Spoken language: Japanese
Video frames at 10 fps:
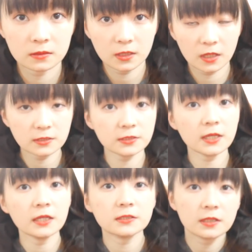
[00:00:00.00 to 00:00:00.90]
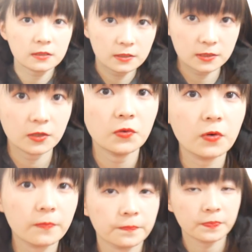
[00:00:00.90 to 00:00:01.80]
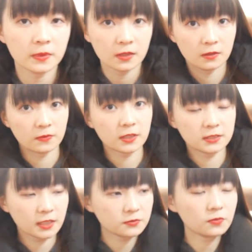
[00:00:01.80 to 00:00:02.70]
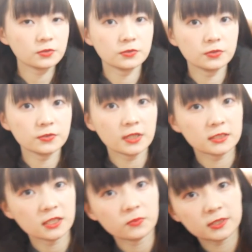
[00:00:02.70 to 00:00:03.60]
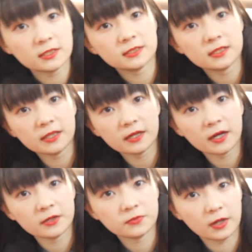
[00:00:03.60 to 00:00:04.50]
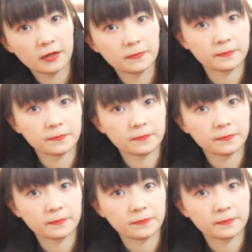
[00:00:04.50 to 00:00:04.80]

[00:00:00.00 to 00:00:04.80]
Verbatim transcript: で S サイズなんですけど私1 5 9センチでも全然でかいぐらい